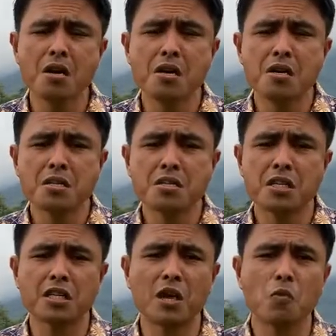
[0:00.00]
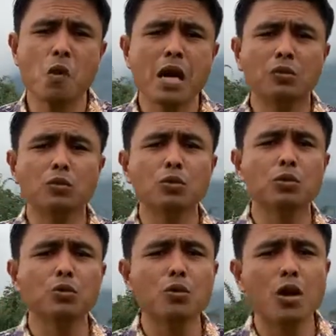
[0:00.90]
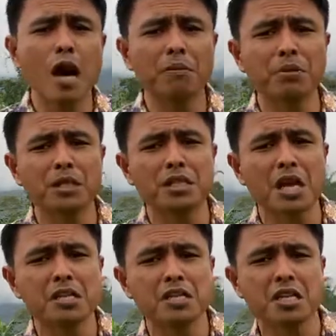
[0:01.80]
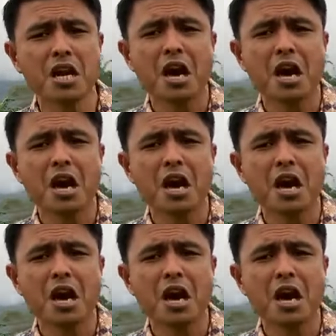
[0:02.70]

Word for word: Sehingga waktu Tuhan berjanji,